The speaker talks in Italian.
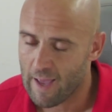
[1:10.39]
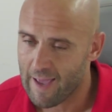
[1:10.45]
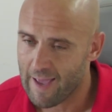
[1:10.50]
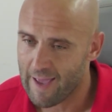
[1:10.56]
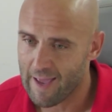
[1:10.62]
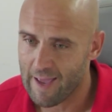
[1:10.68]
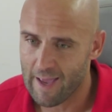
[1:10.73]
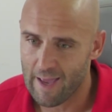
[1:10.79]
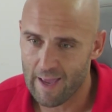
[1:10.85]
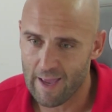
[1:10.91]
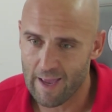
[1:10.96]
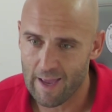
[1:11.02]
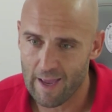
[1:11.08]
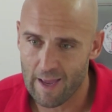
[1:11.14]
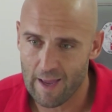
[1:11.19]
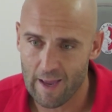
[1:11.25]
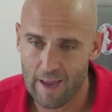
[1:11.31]

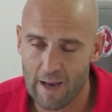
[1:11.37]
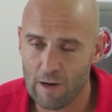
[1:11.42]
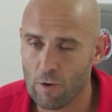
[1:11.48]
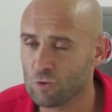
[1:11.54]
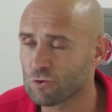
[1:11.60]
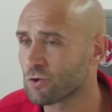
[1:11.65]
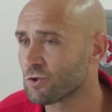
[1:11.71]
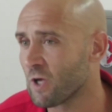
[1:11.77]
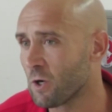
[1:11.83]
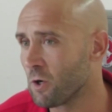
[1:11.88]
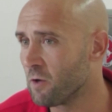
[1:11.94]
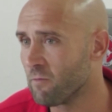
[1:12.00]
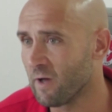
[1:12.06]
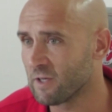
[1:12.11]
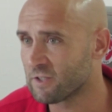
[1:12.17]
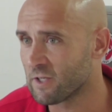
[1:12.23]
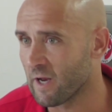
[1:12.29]
E, e il nostro stadio
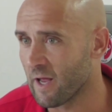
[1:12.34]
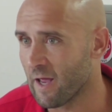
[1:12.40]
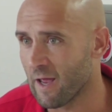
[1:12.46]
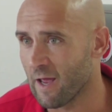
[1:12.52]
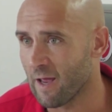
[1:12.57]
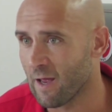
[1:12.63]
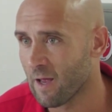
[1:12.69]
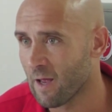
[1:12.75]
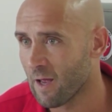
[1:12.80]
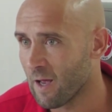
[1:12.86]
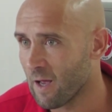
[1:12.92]
deve essere,